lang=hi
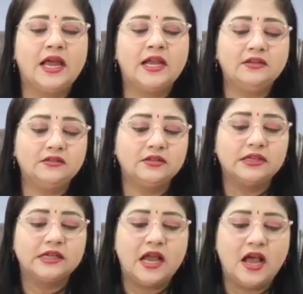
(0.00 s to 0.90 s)
एंड
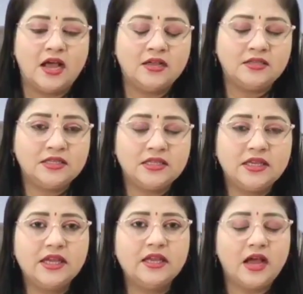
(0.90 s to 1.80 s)
आज जैसे
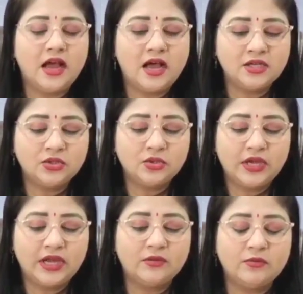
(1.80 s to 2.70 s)
कि आज जो
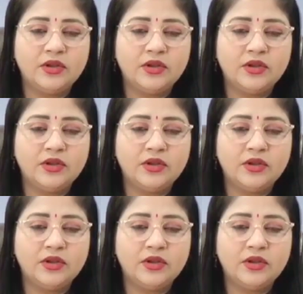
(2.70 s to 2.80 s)
है